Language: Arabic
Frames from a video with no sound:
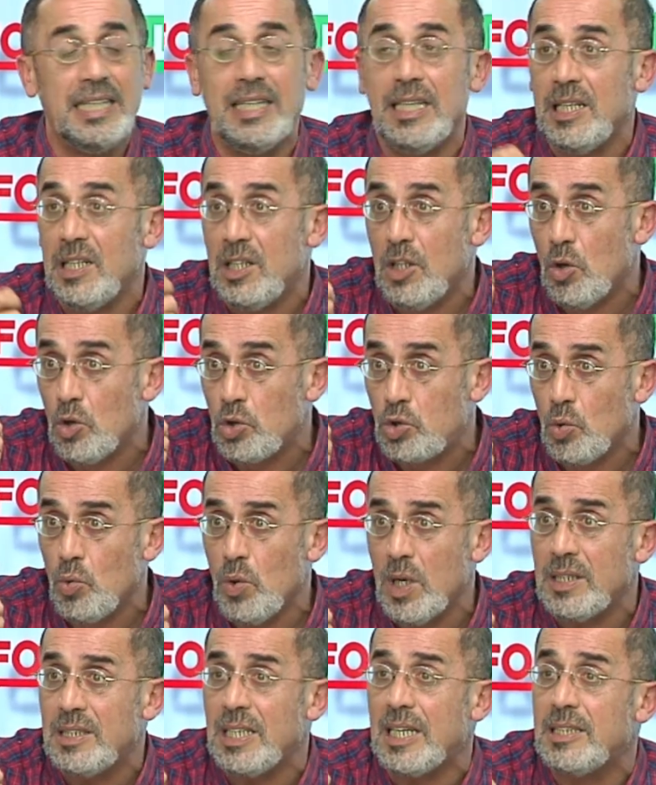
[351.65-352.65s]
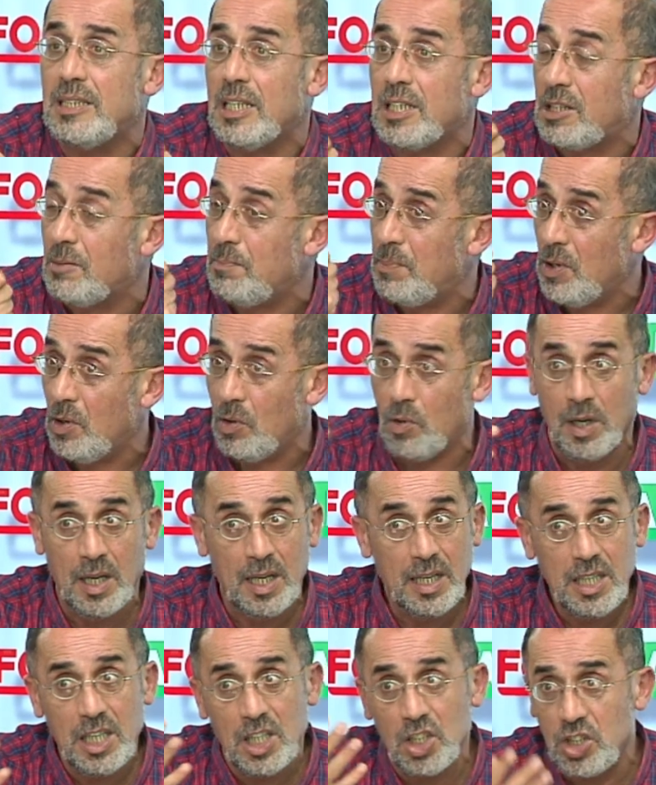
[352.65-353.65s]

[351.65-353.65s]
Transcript: لو جوار تقدر تبيعه يا